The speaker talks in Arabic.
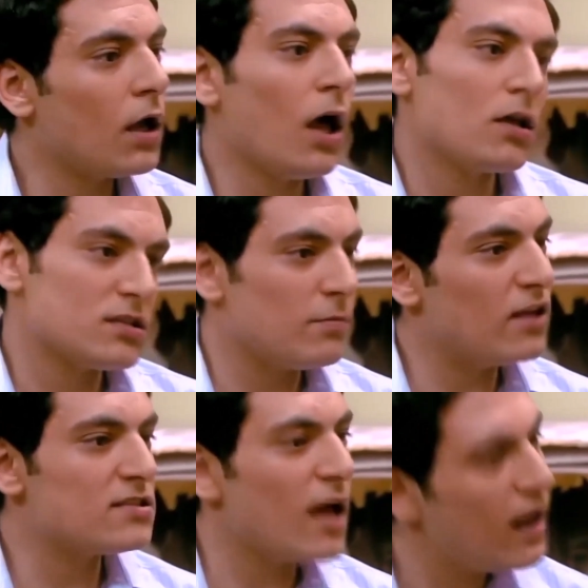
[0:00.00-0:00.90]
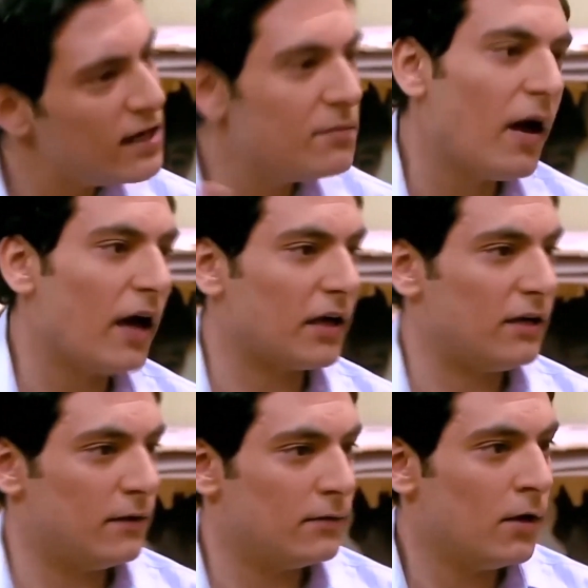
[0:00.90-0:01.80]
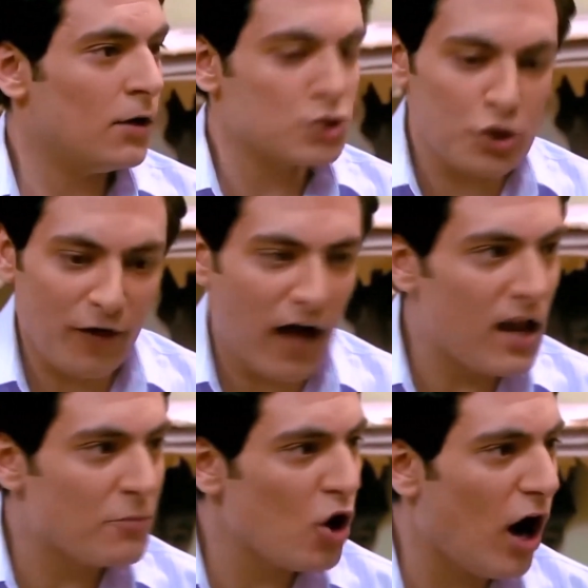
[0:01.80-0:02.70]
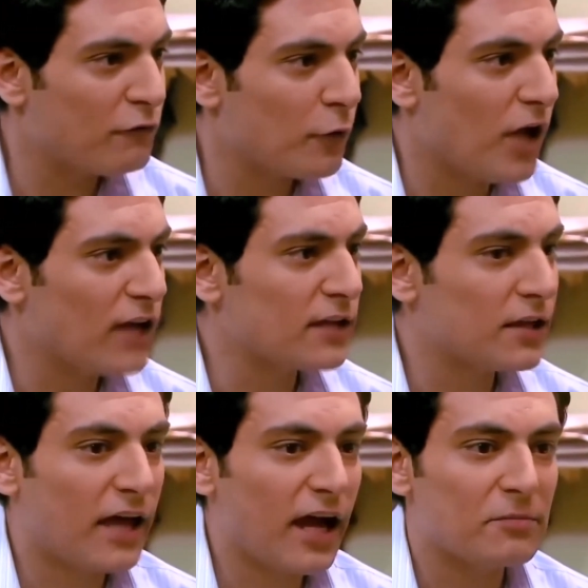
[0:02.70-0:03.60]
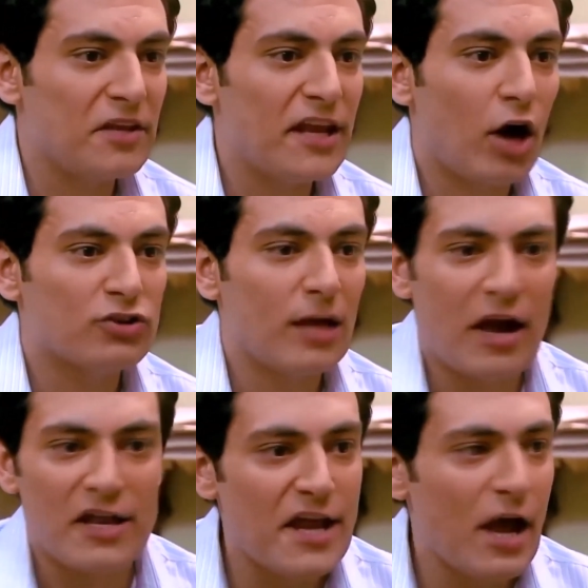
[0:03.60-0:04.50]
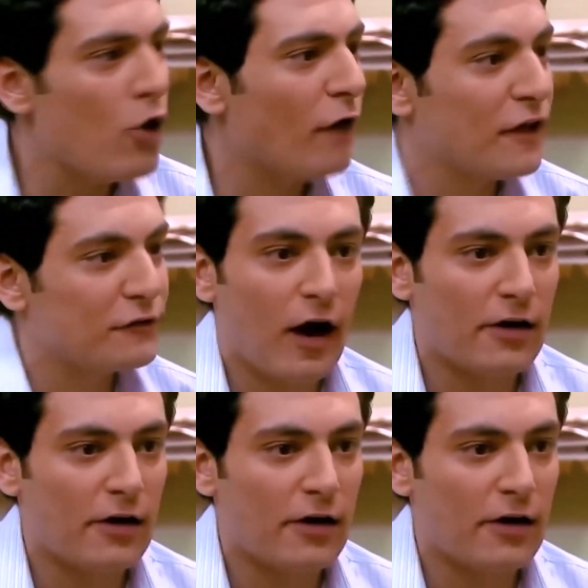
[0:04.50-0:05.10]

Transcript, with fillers: خلاص يبقى نسلم بقى كده نشوف حالنا بيقف وبضاعتنا بتتاخد مننا قدام عينينا ونقف